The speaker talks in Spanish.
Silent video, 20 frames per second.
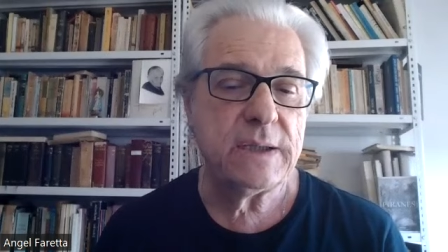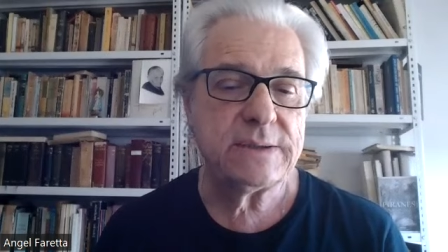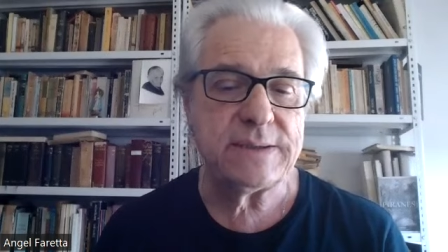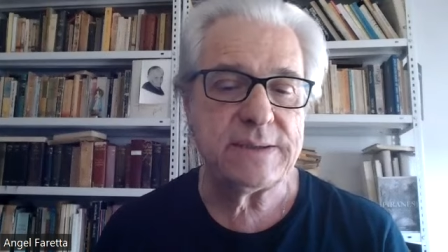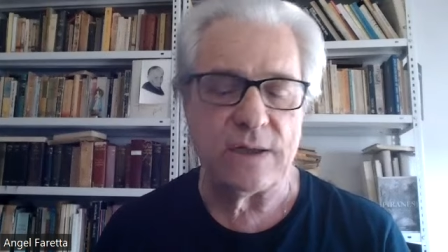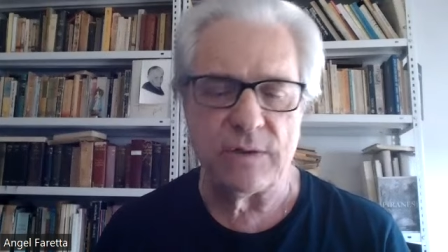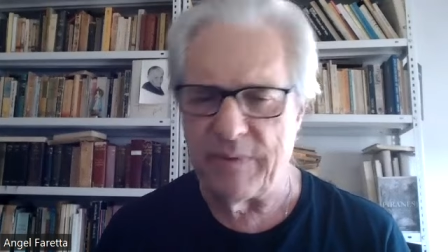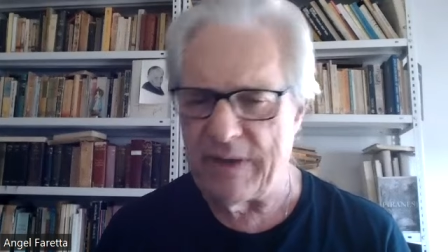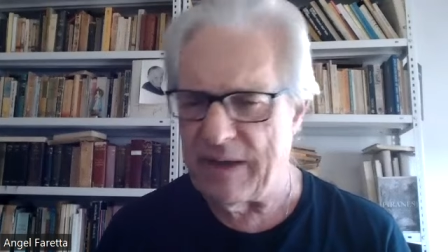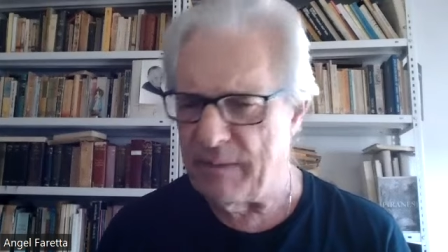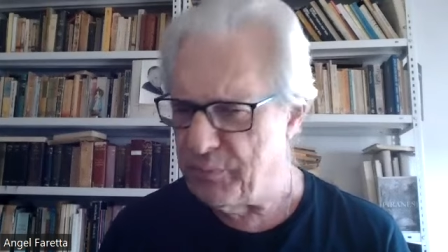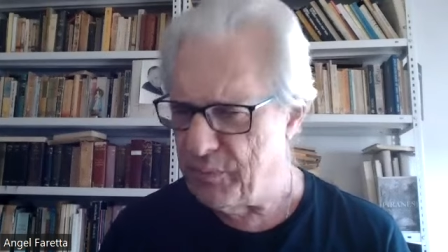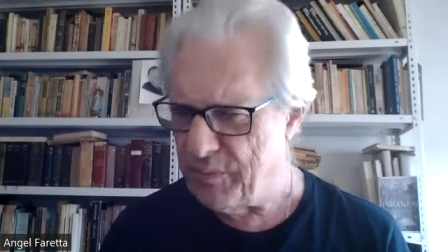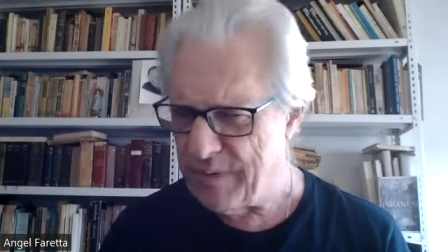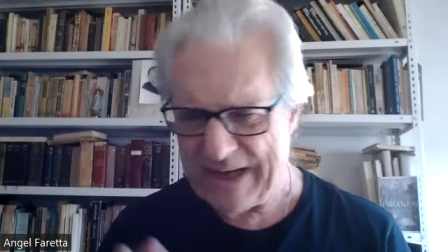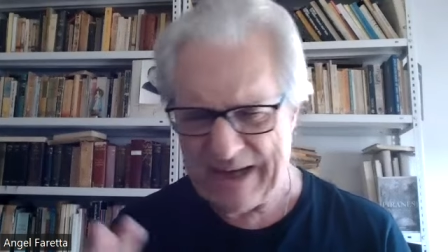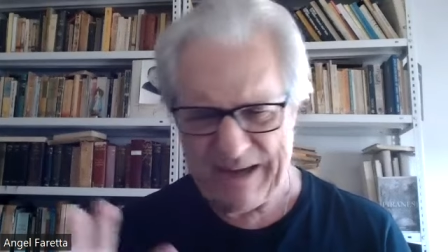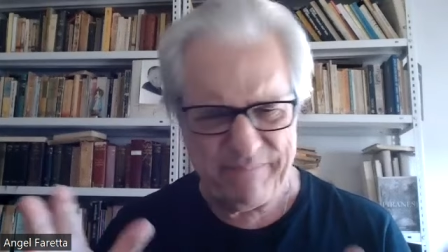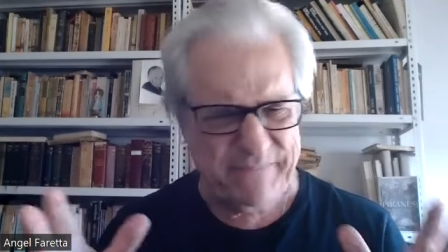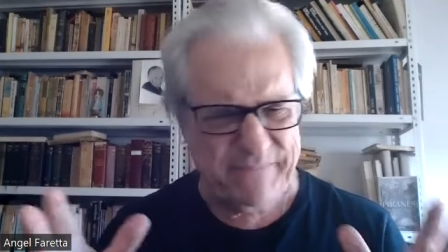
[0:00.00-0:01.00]
Esa novela
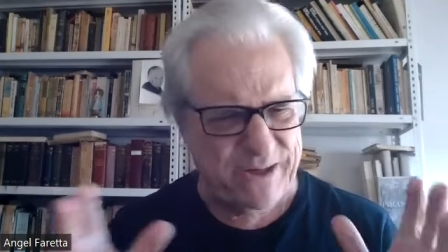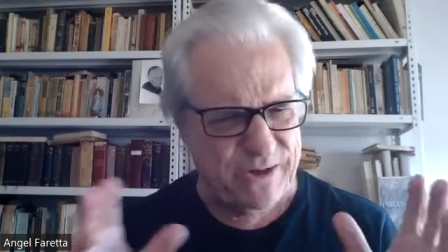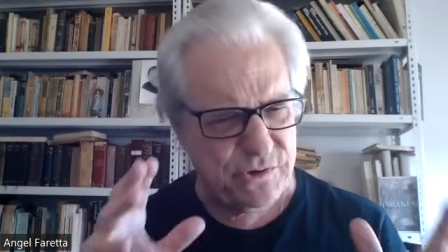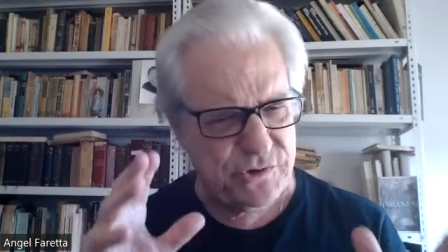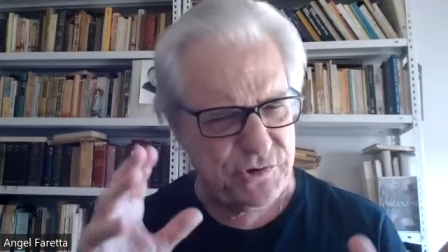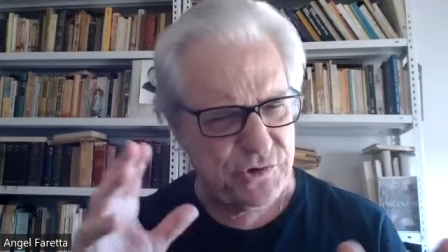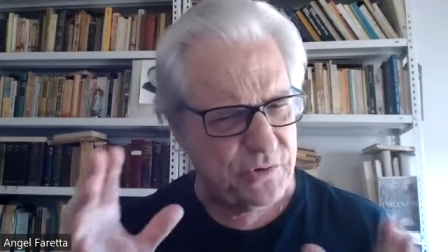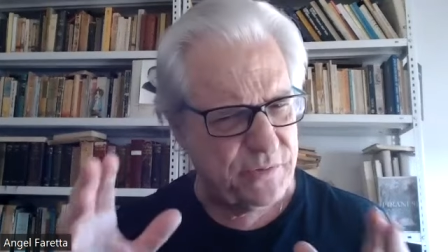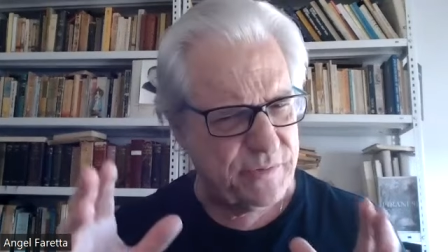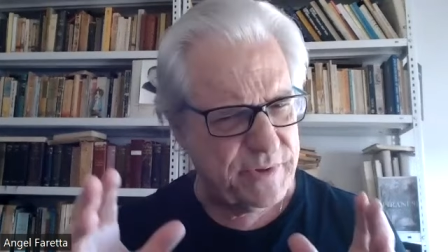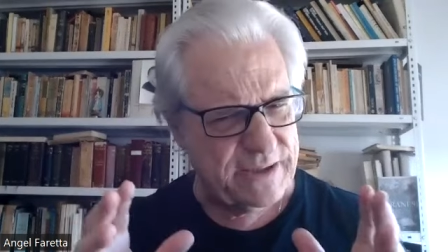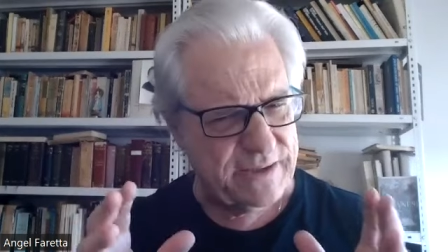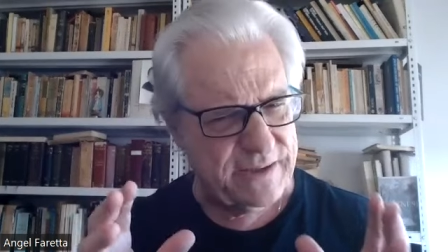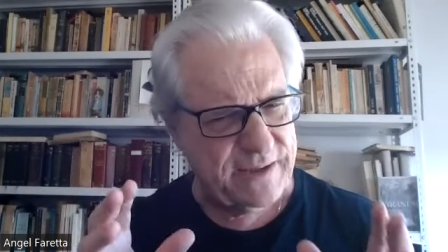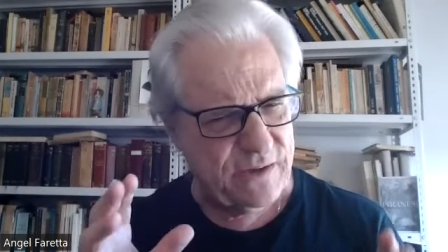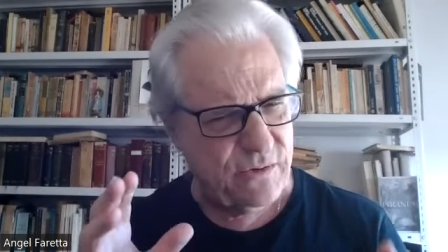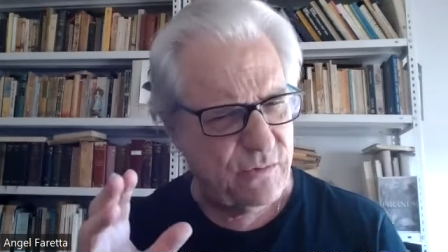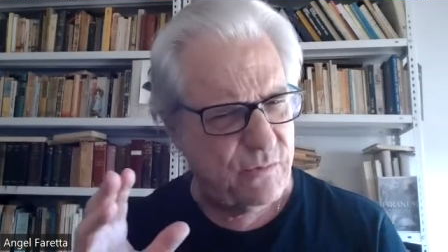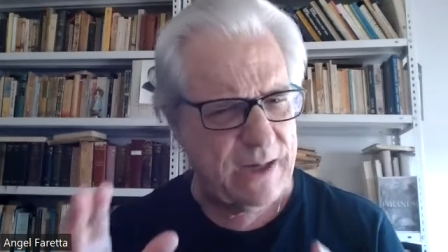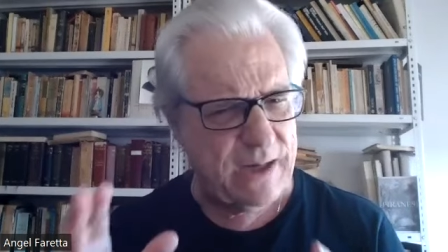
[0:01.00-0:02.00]
publicada en
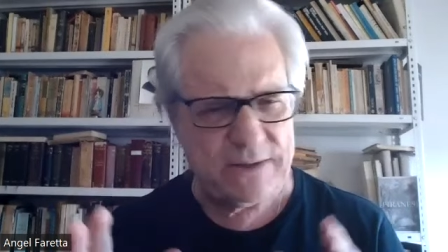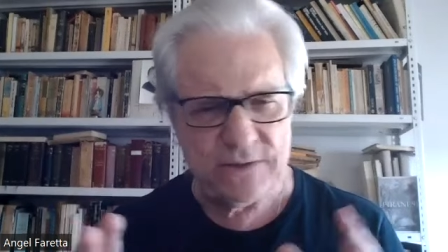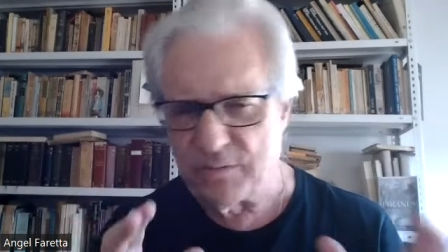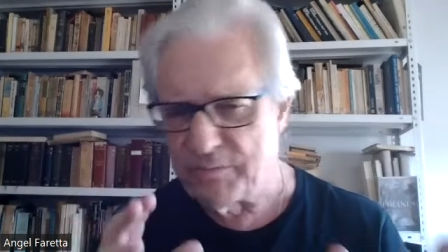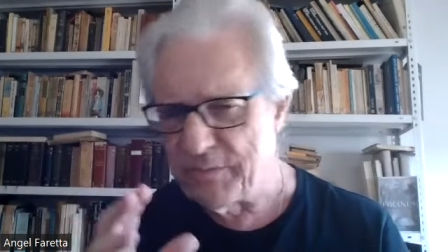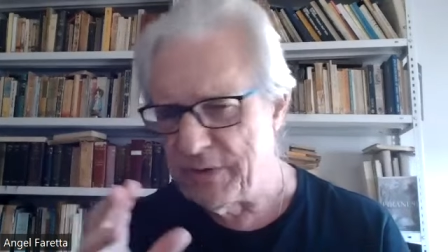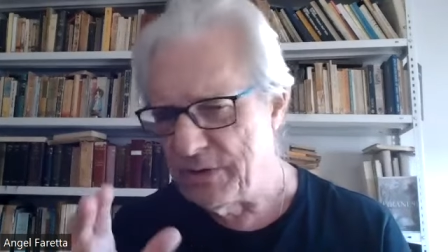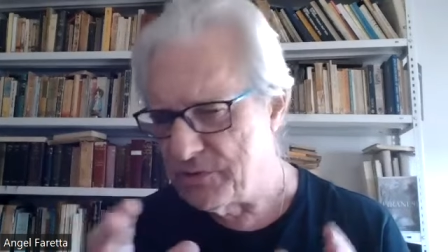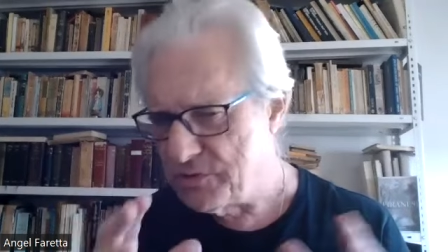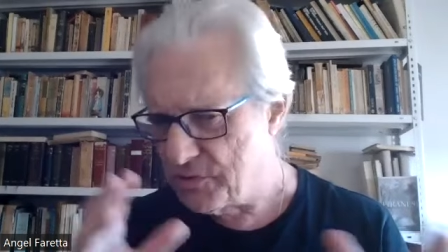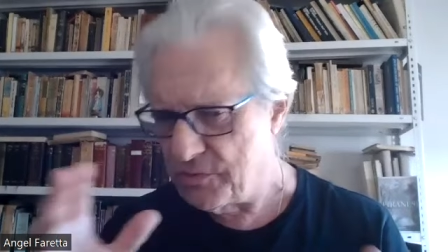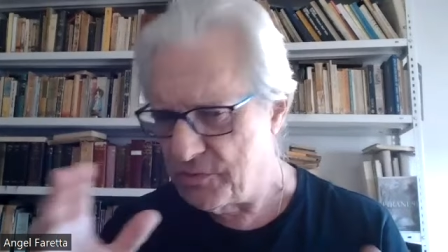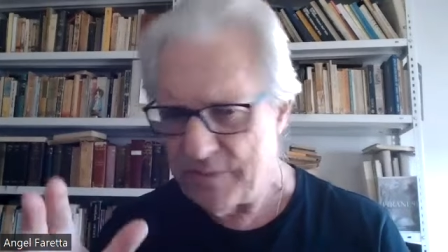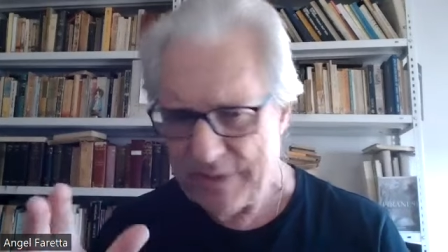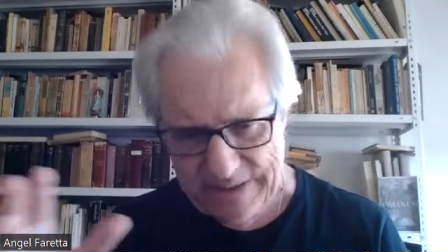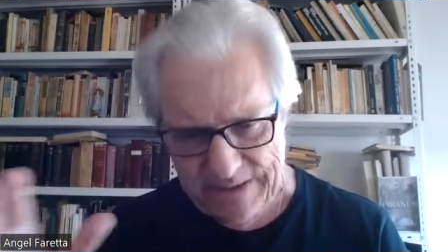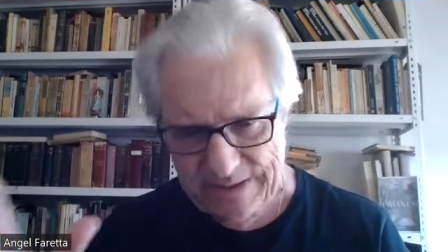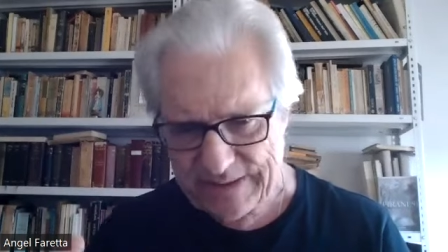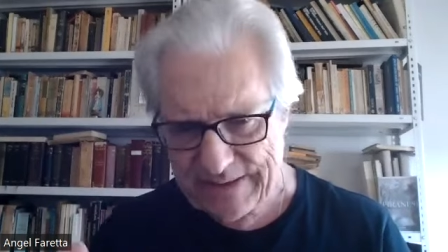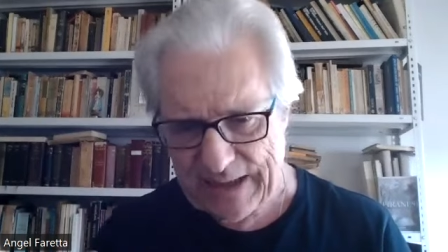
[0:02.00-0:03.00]
1894,
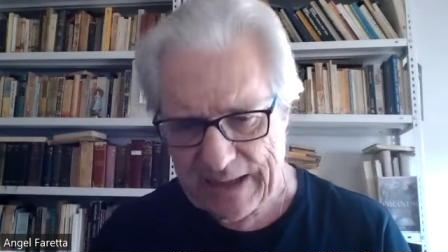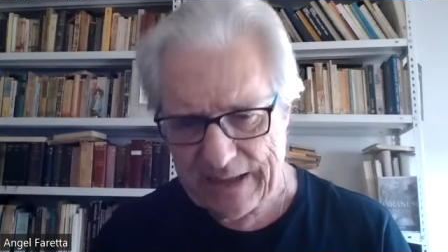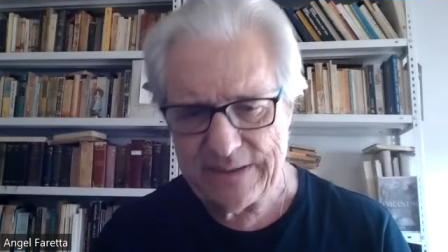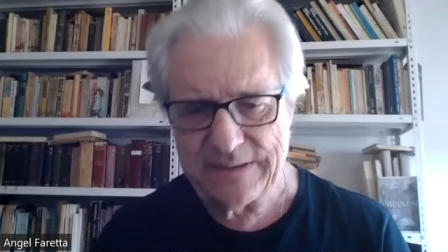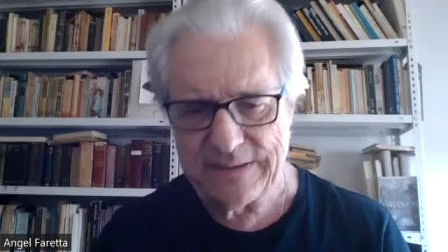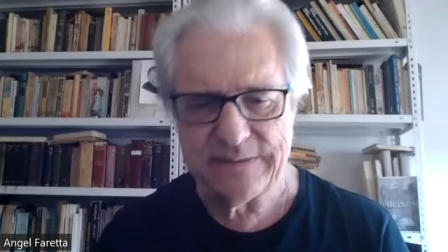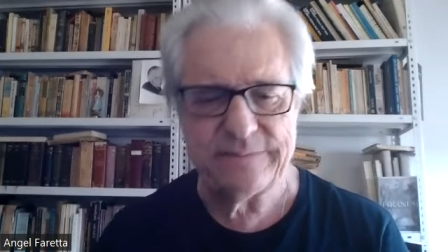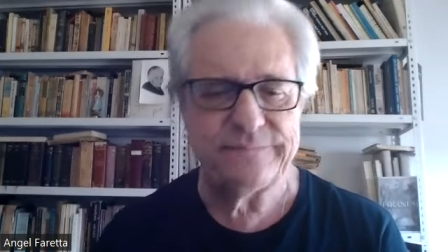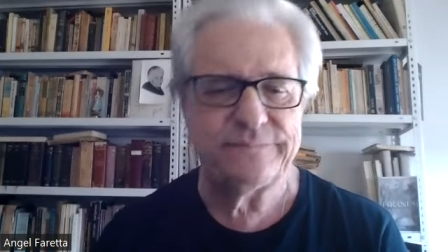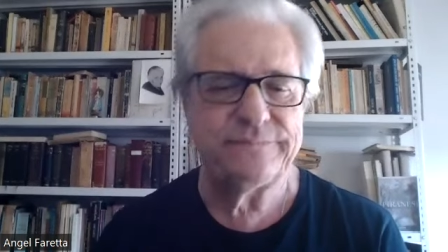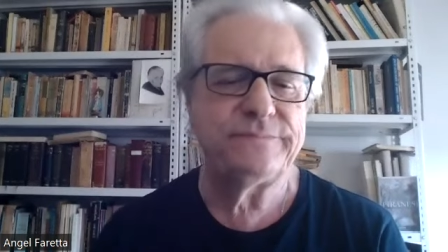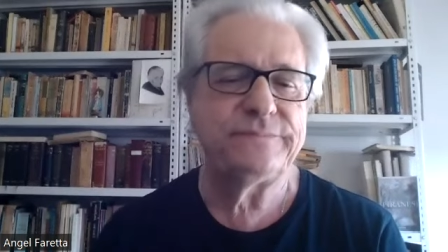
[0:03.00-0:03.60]
1896,